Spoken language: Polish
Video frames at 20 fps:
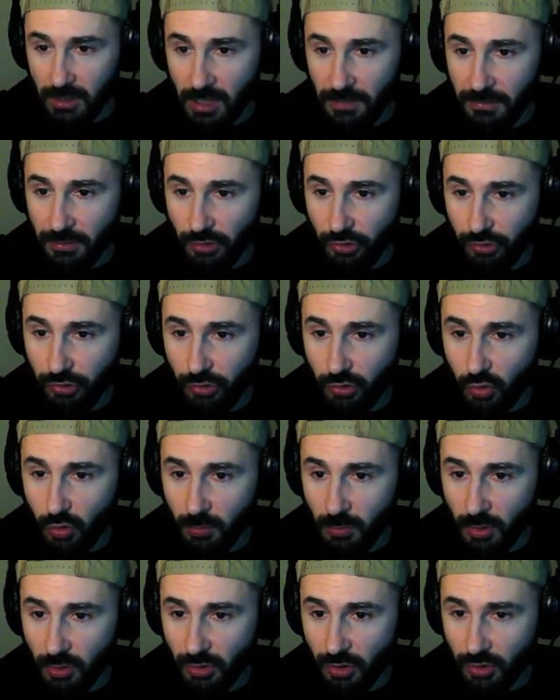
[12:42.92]
Nawet jeśli
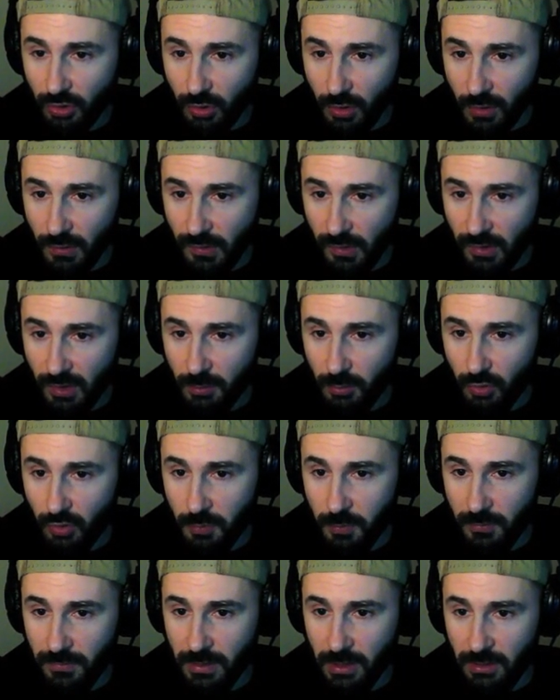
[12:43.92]
humor nie do końca temu
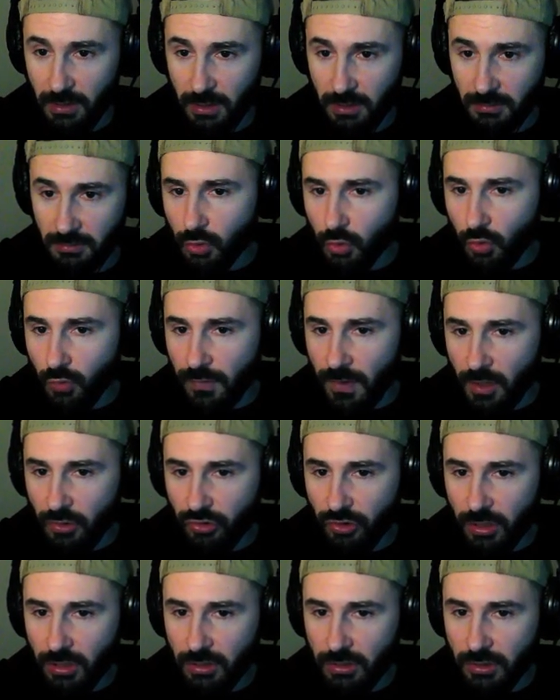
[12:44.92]
odpowiada.
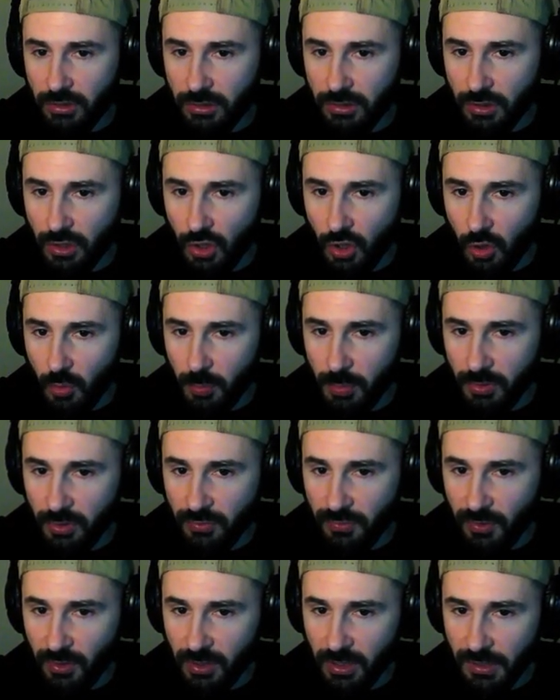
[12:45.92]
Uważaj tylko, by
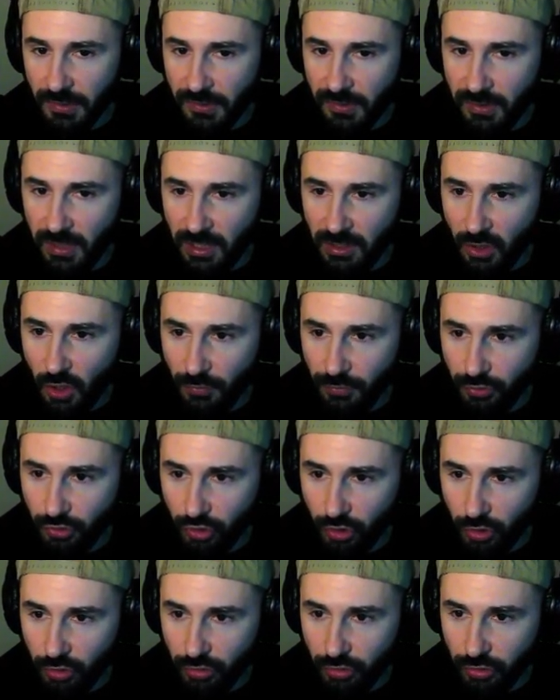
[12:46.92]
twoja
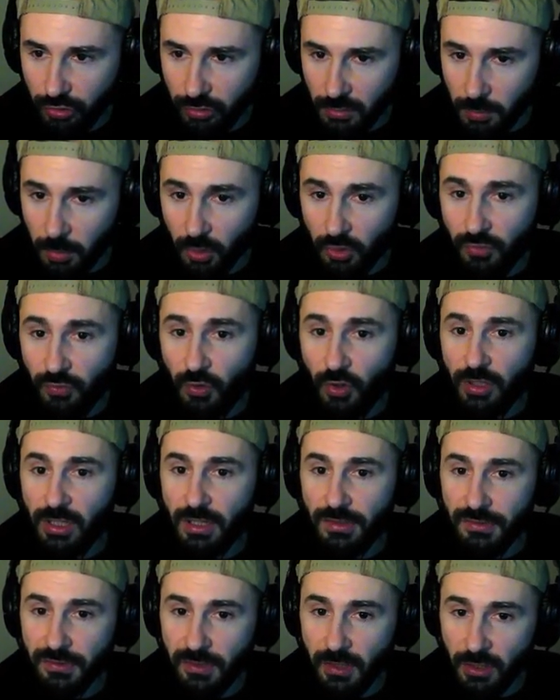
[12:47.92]
stanowczość, bo
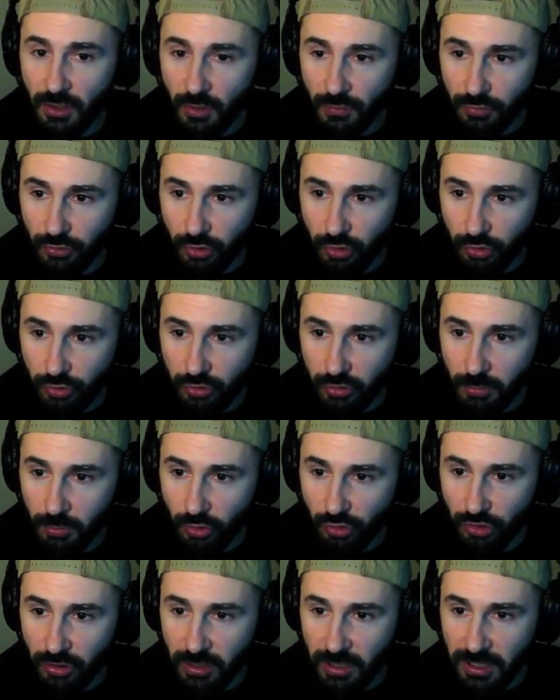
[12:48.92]
twoja stanowczość
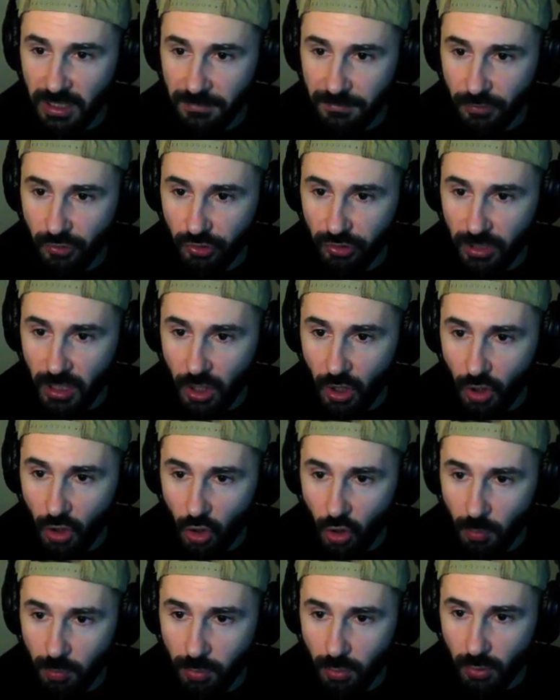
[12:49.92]
może natrafić na
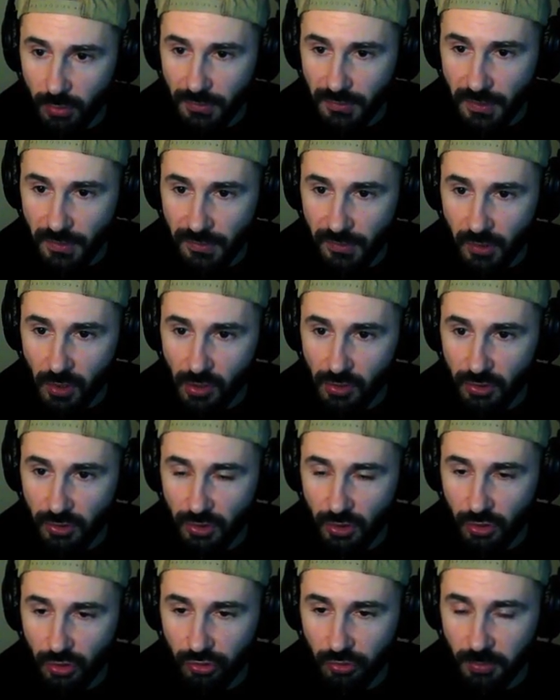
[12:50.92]
opór ze strony
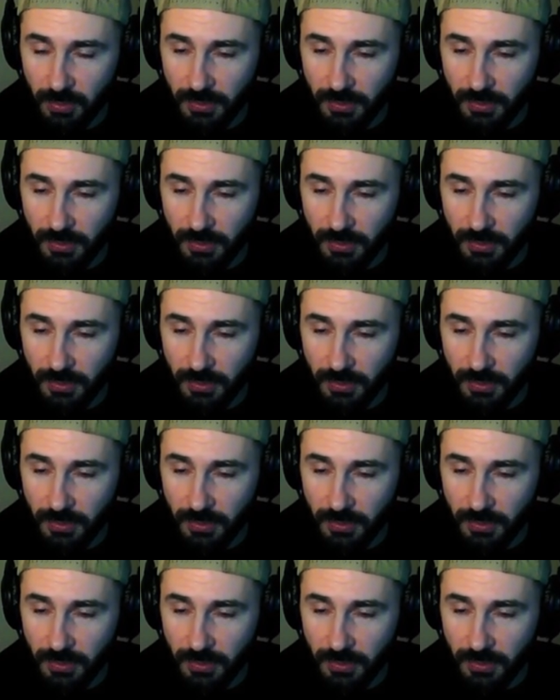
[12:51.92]
kogoś